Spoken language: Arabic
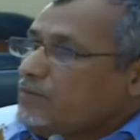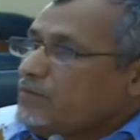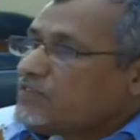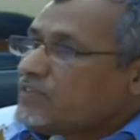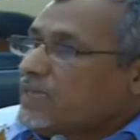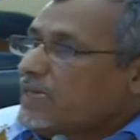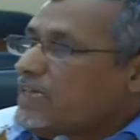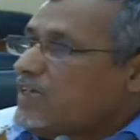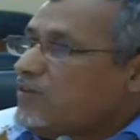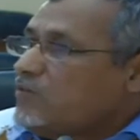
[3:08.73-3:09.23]
وفي
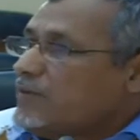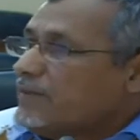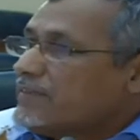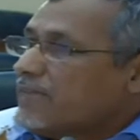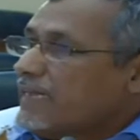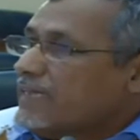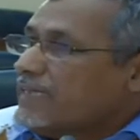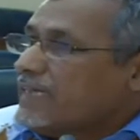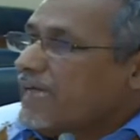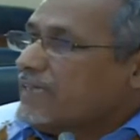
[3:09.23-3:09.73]
سنه
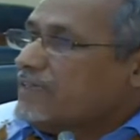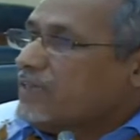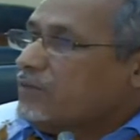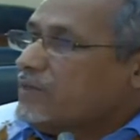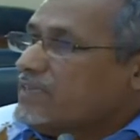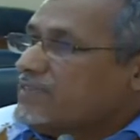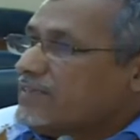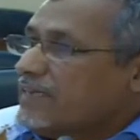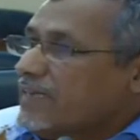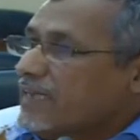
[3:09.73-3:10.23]
مطريقات
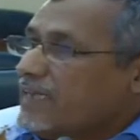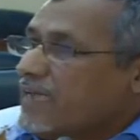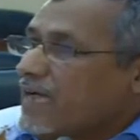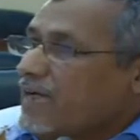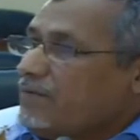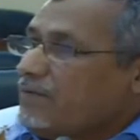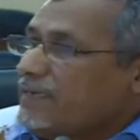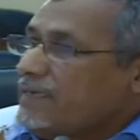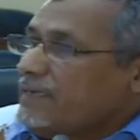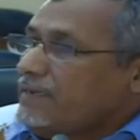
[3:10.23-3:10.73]
خويسرين
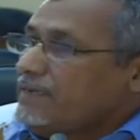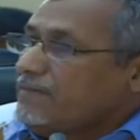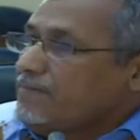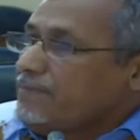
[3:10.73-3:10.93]
كاملين